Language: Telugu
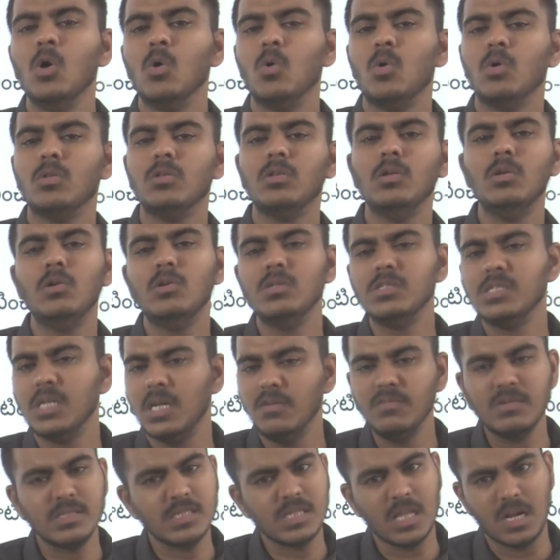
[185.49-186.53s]
కొత్త లోన్స్
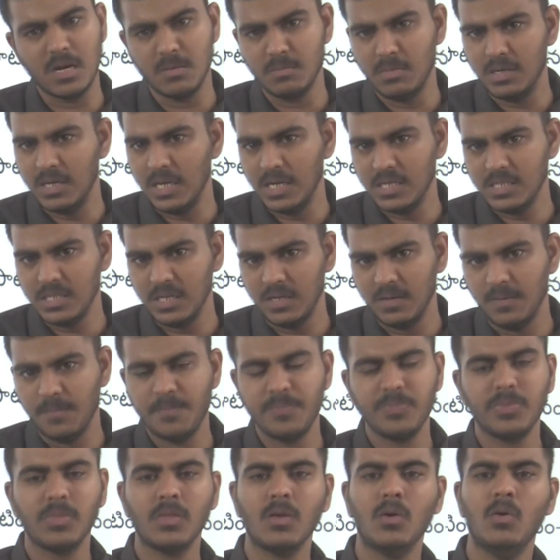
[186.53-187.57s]
అనేవి ఇస్తారనమాట యాక్చువల్లీ
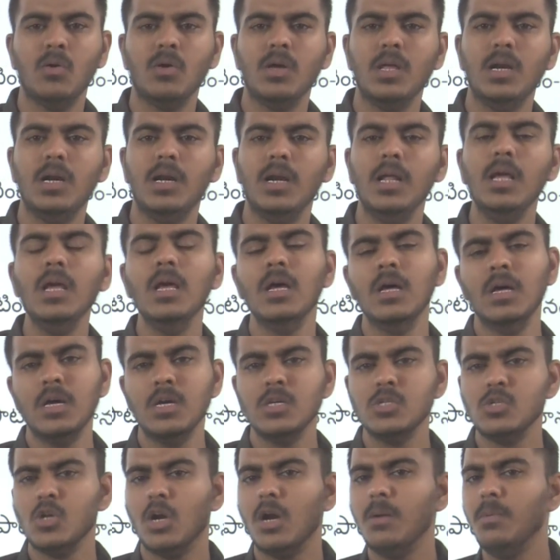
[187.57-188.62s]
ఓకేనండి
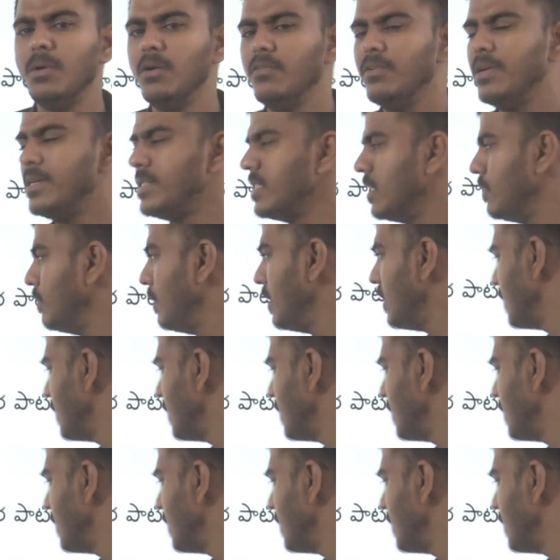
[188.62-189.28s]
సో కాబట్టి వేజ్ అండ్ మీన్స్